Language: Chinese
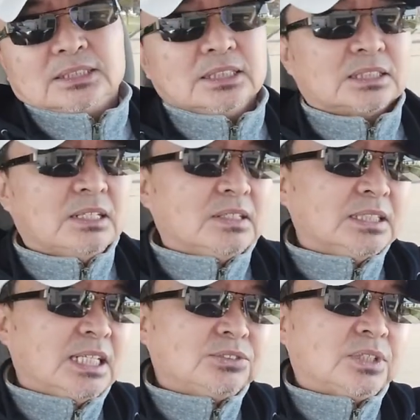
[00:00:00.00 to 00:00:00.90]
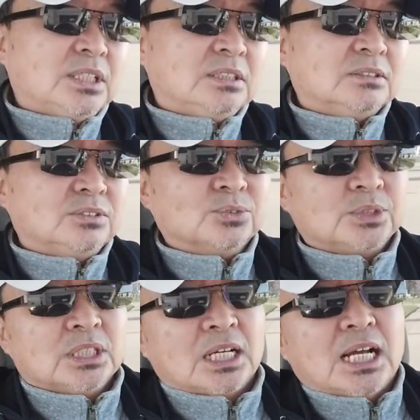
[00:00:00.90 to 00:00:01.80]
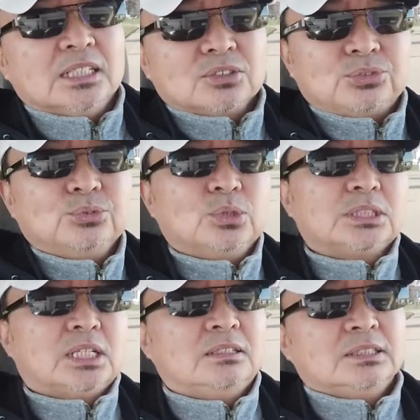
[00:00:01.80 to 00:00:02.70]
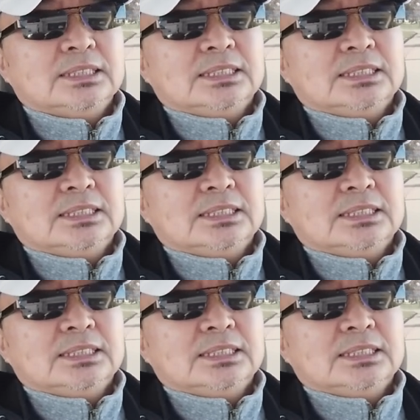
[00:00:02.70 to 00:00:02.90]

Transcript: 那上完大学呢，又努力的赶上出国潮。